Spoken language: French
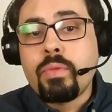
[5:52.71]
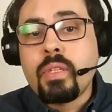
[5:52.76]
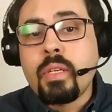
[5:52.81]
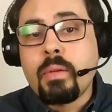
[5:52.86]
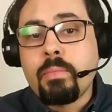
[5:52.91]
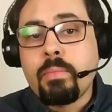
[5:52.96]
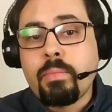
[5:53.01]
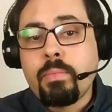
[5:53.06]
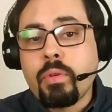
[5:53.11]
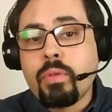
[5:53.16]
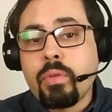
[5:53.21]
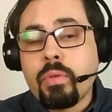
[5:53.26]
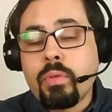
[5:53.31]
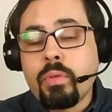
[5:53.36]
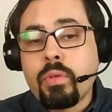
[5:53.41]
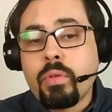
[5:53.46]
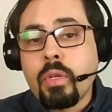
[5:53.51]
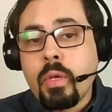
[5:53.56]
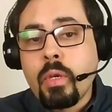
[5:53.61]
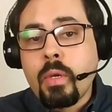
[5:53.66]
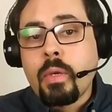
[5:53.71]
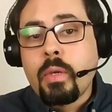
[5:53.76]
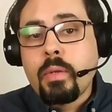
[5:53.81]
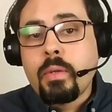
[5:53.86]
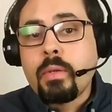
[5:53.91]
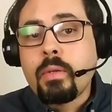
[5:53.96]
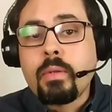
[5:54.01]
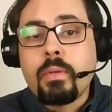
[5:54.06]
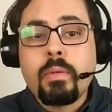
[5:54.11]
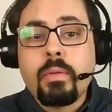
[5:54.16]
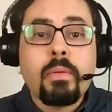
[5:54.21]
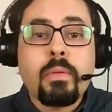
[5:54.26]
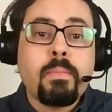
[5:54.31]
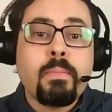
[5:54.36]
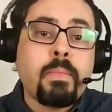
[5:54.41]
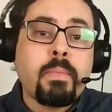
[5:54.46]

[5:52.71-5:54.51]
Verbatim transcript: aussi importante euh,